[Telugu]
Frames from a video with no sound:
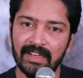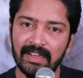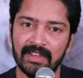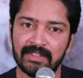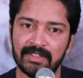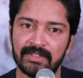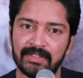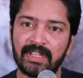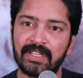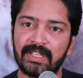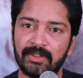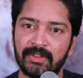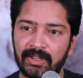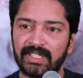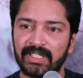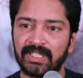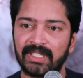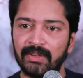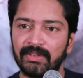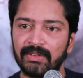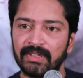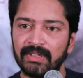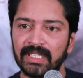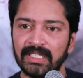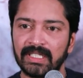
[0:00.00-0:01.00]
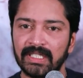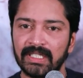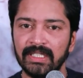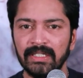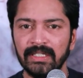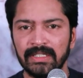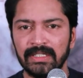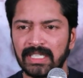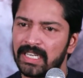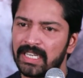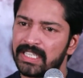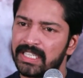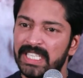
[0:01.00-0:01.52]
సో అది కొత్తగా ఉంటుందండి
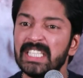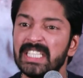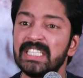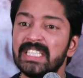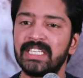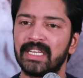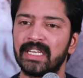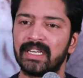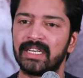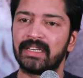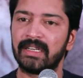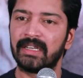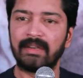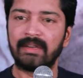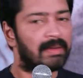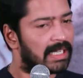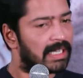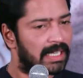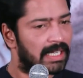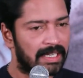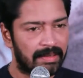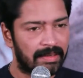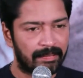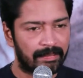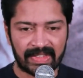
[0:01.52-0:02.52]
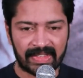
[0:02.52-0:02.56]
చాలా సిన్సియర్గా అంటే